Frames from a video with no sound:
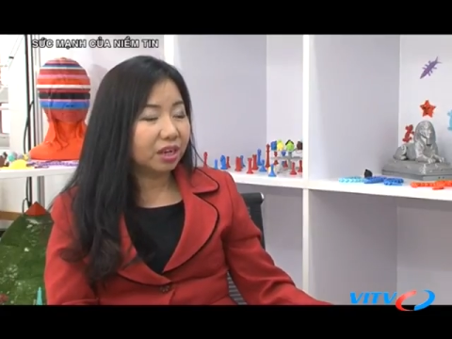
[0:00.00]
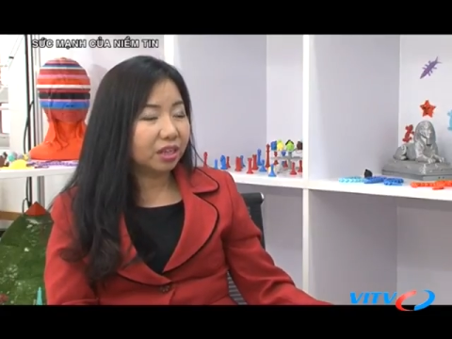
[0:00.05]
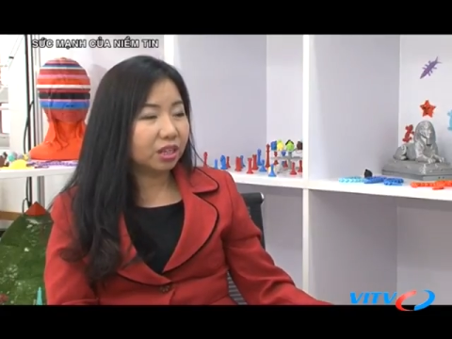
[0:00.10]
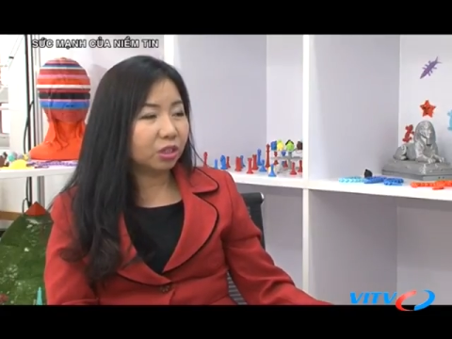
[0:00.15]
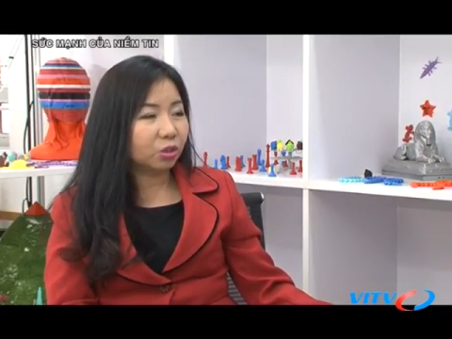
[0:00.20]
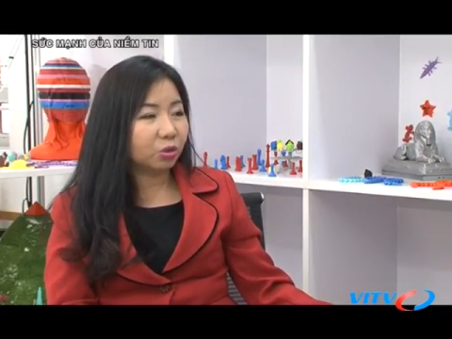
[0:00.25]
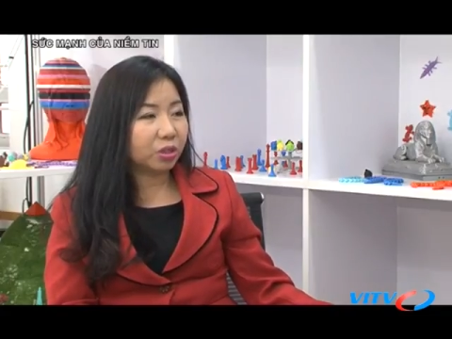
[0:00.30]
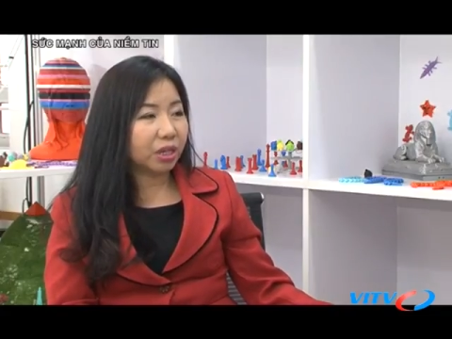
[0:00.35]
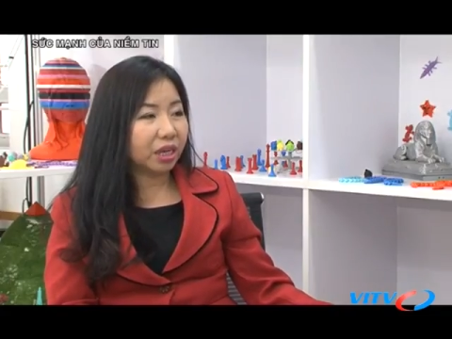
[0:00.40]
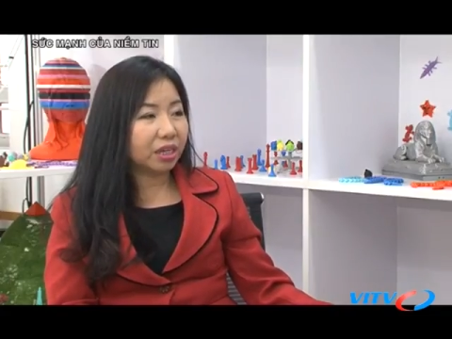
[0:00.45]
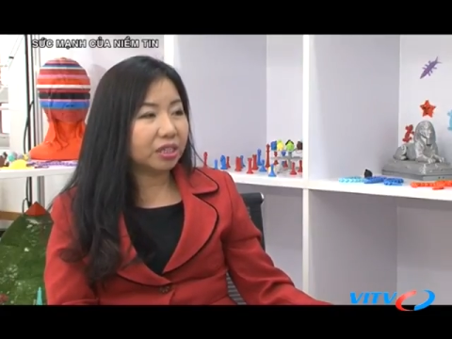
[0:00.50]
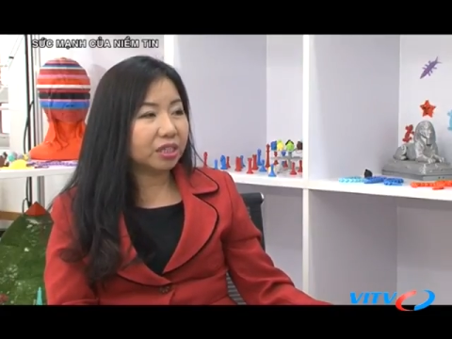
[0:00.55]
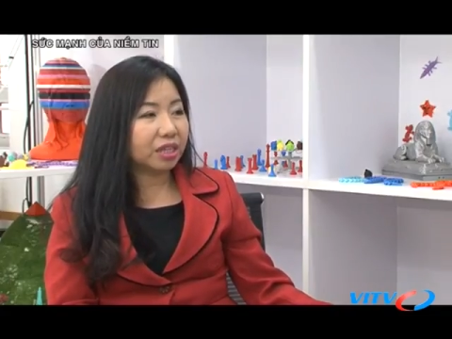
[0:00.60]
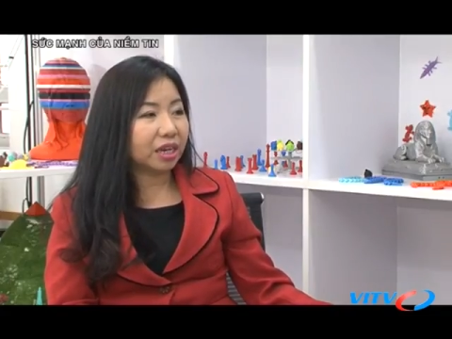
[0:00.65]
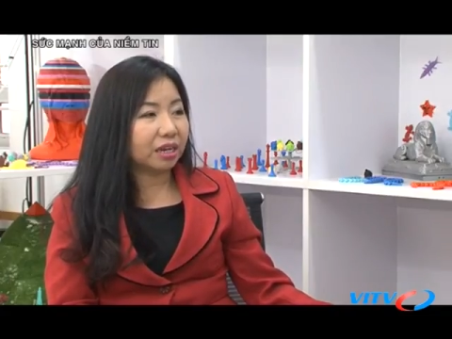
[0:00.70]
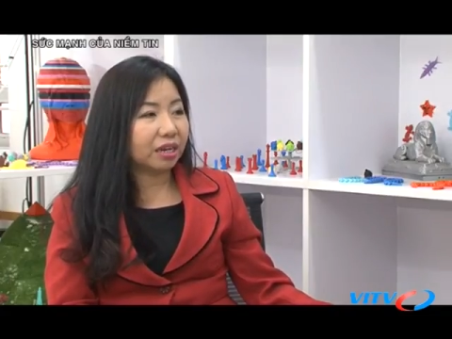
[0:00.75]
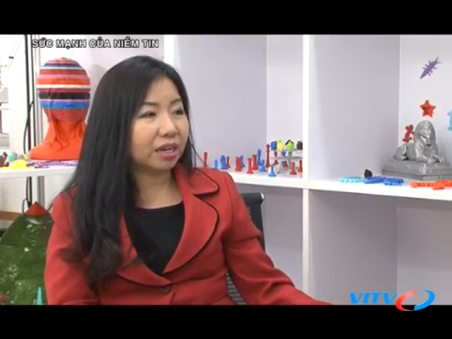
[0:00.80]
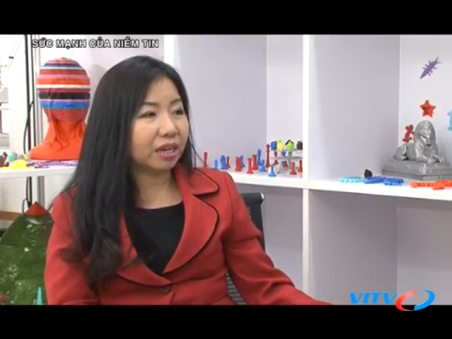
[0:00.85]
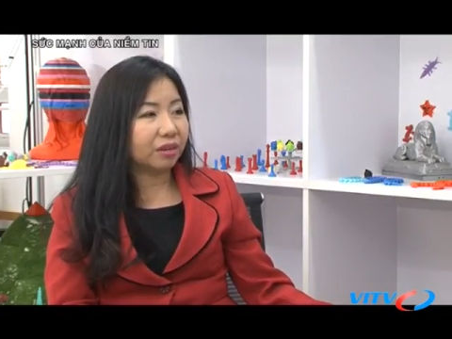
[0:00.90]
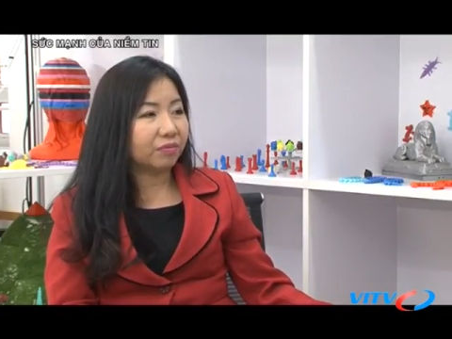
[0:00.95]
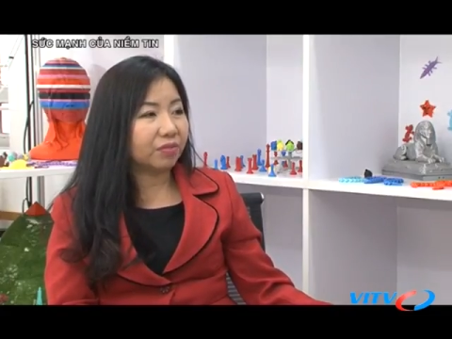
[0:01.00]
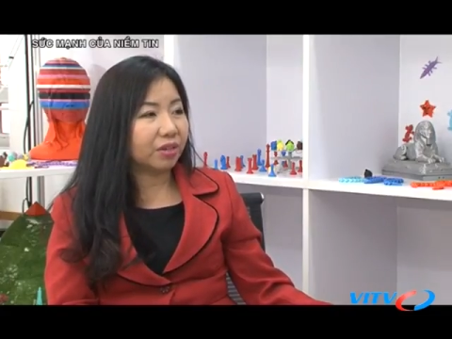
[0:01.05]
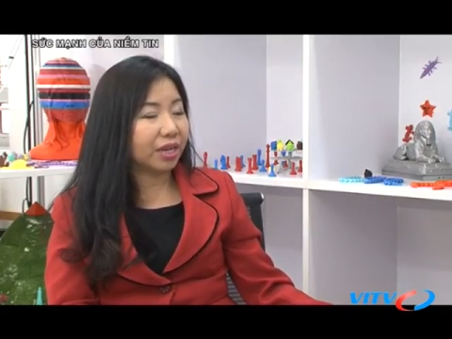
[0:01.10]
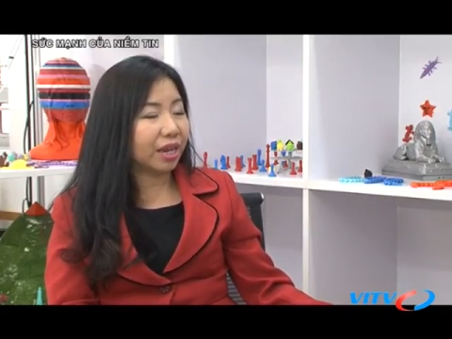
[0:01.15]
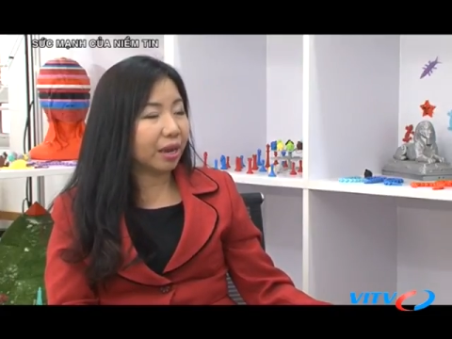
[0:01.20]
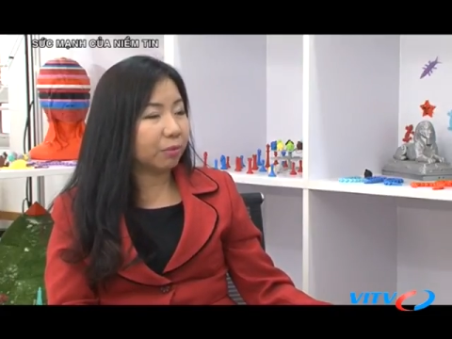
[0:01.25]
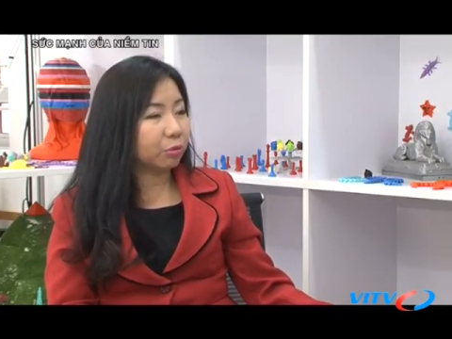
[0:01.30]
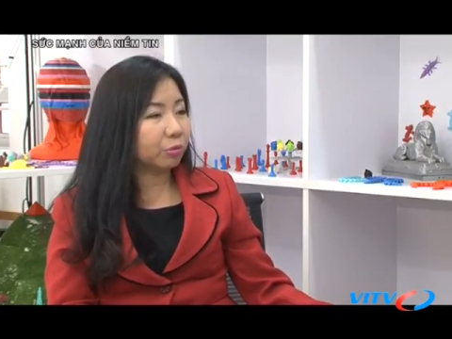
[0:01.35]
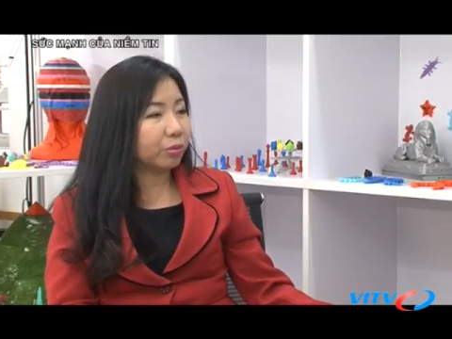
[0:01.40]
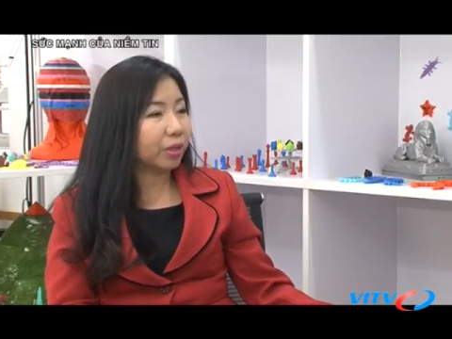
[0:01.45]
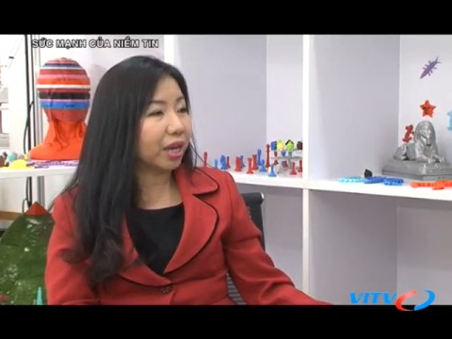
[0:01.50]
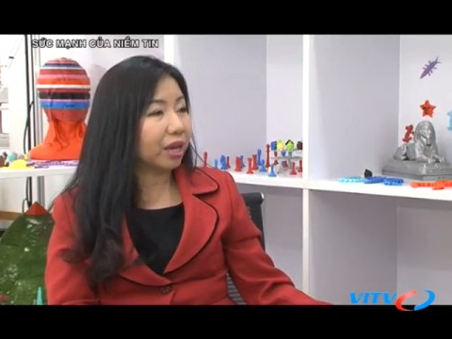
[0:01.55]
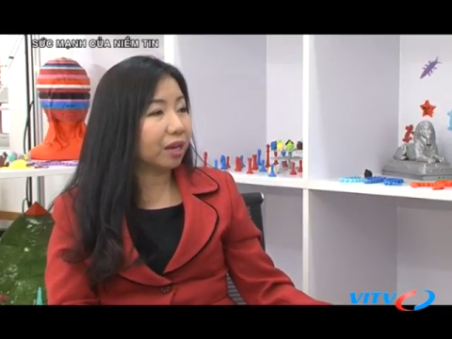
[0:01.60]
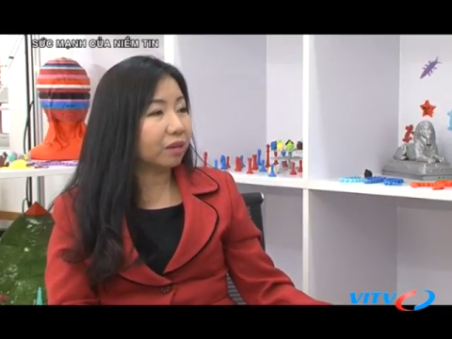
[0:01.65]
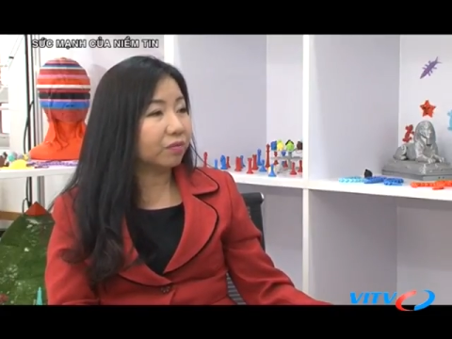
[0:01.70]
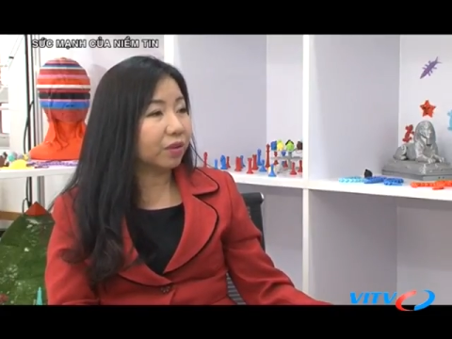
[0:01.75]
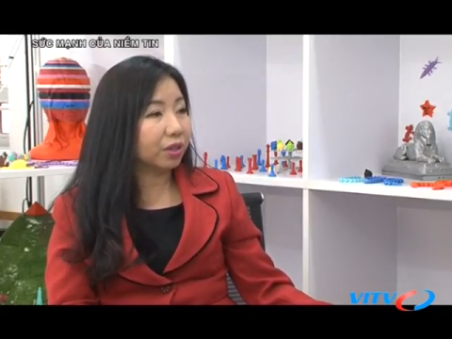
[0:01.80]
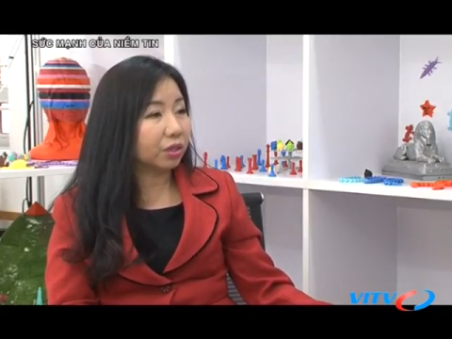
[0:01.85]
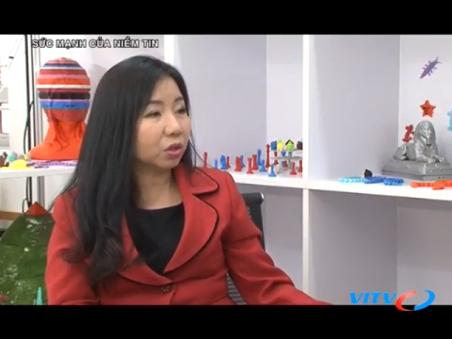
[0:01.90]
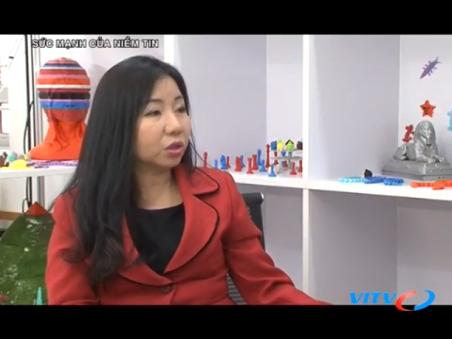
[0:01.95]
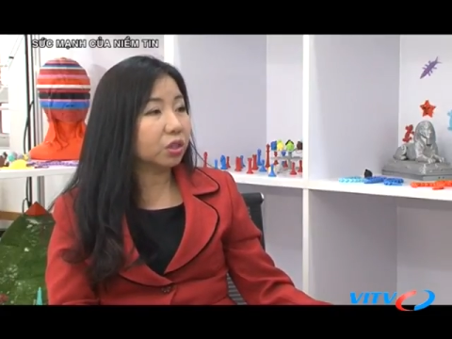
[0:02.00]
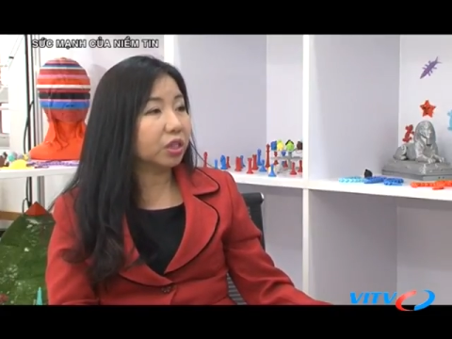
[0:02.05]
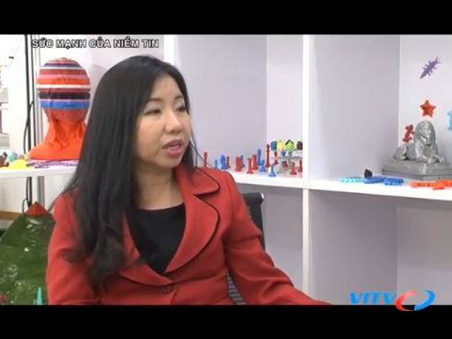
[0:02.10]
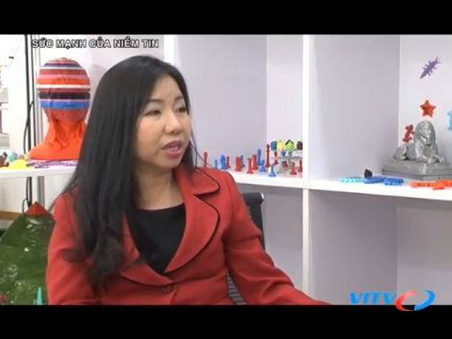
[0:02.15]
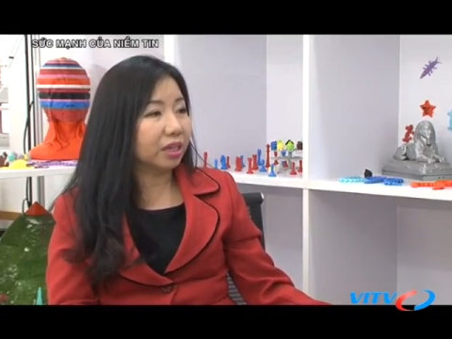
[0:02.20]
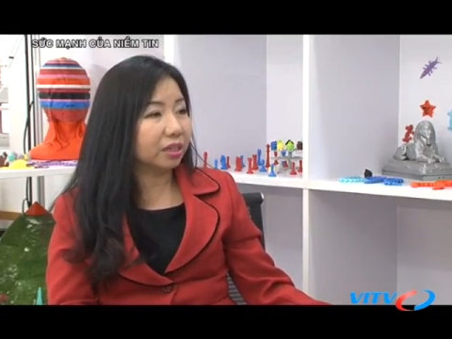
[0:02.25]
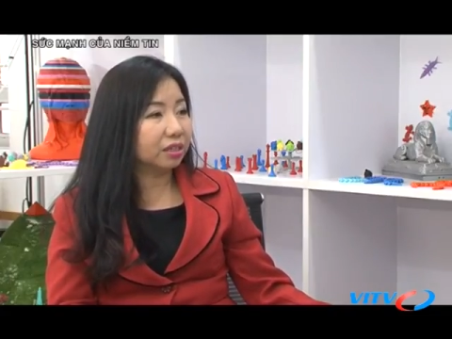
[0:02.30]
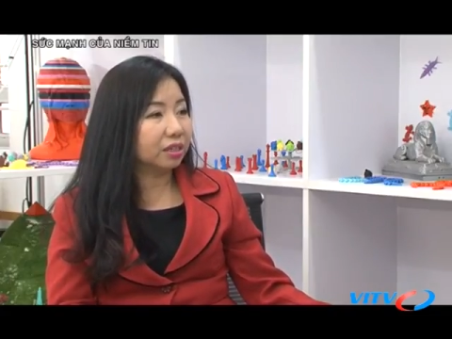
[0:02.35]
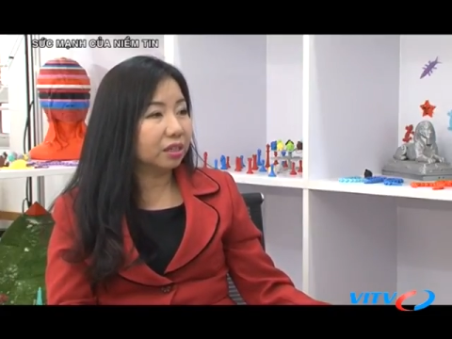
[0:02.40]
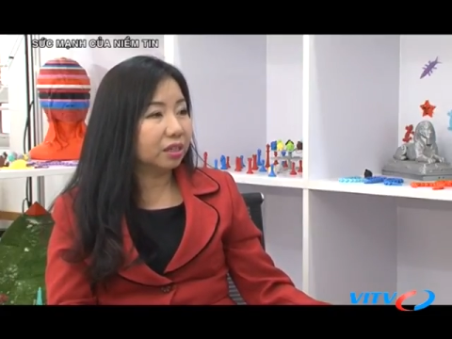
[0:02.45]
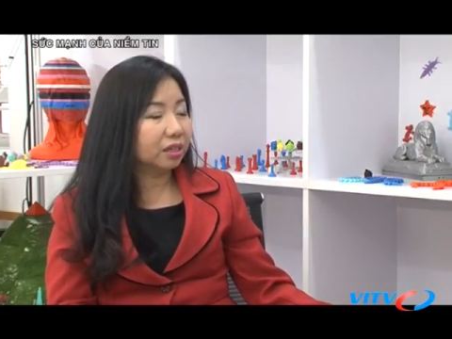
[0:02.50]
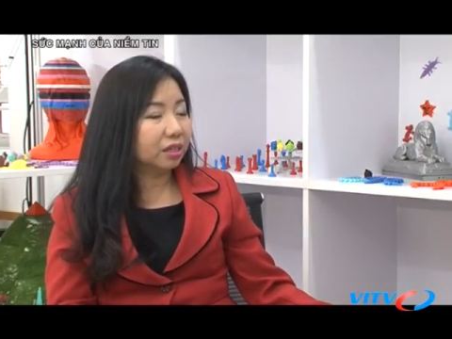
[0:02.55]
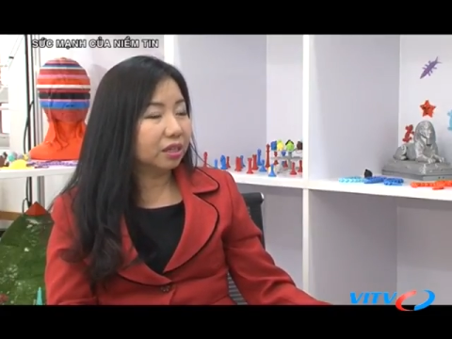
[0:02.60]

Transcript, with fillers: thì tôi thấy rằng là Việt Nam chúng ta vẫn có thể